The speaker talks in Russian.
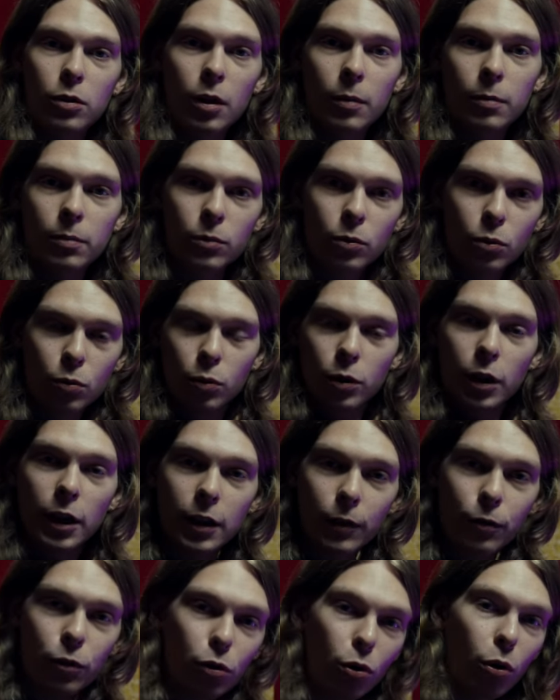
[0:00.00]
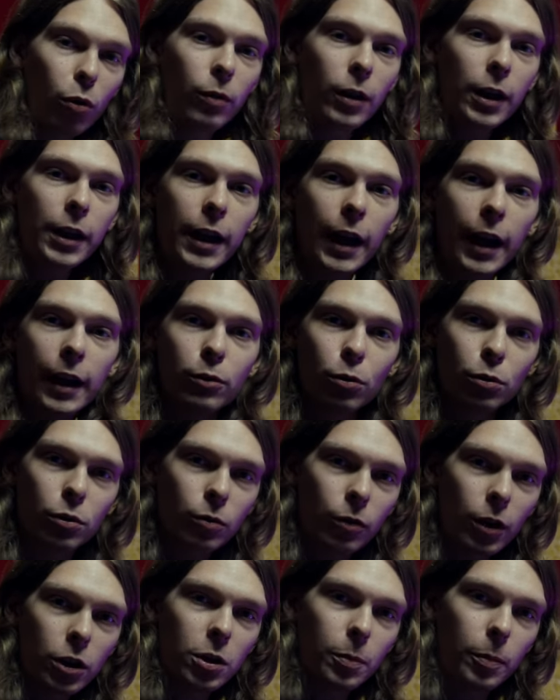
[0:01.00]
там, ну, это все влияет, вот
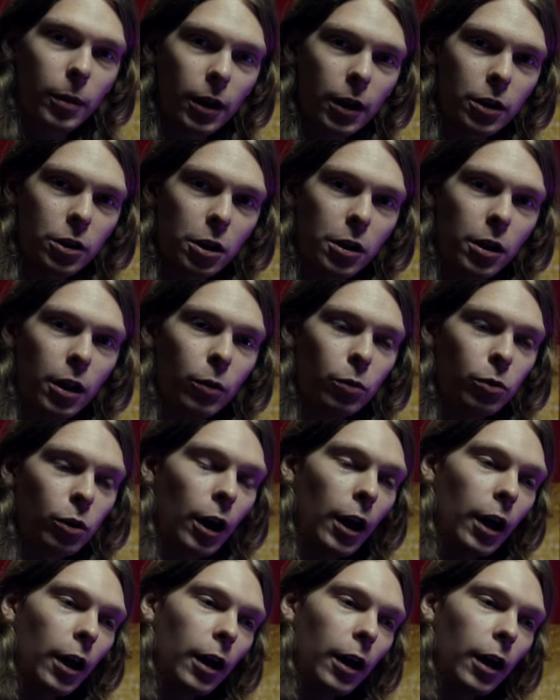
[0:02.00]
ваше положение, вот